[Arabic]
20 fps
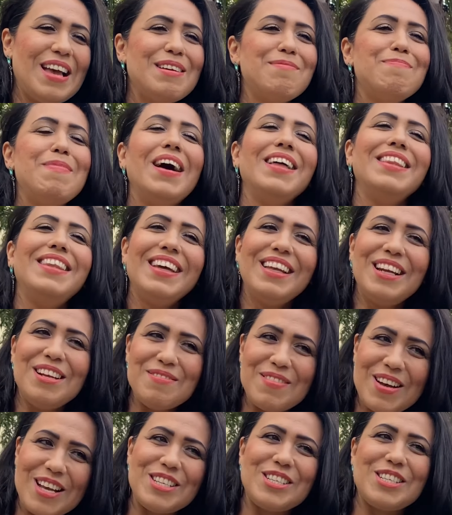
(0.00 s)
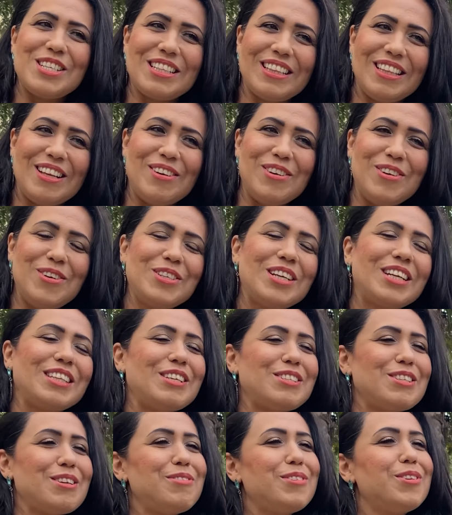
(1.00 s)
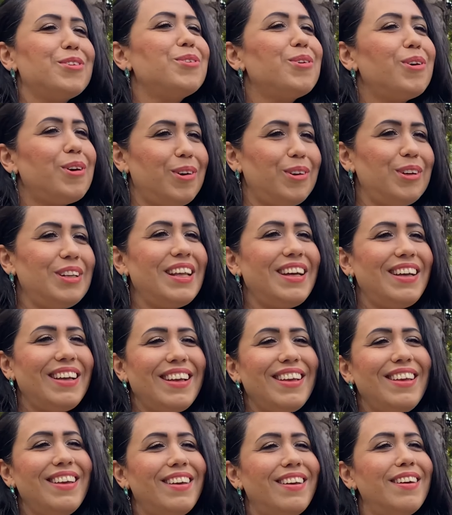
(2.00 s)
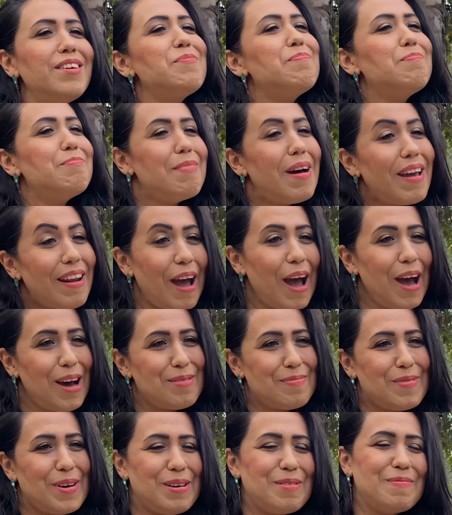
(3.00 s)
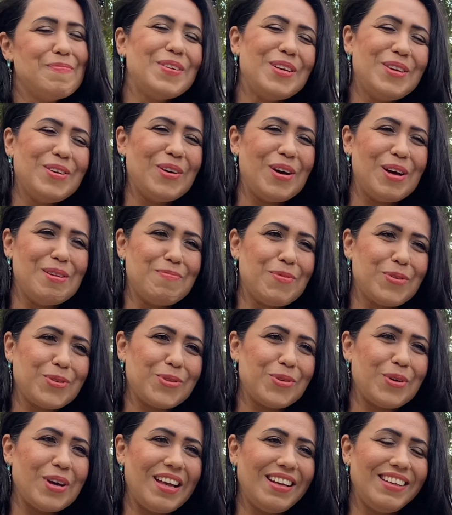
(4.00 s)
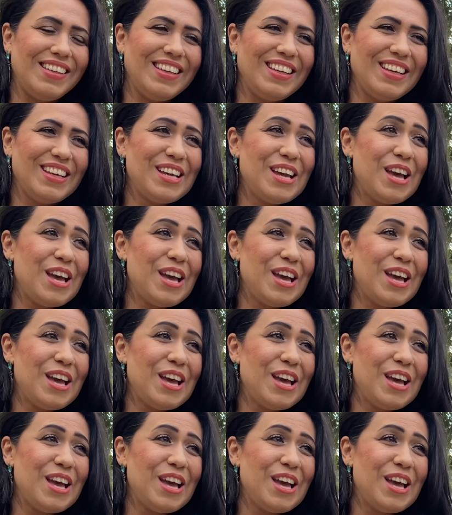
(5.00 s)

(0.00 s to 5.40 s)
بعدين لما جيت لهون اكتشفت انه أولا هي مرحبا باللغة البرتغالية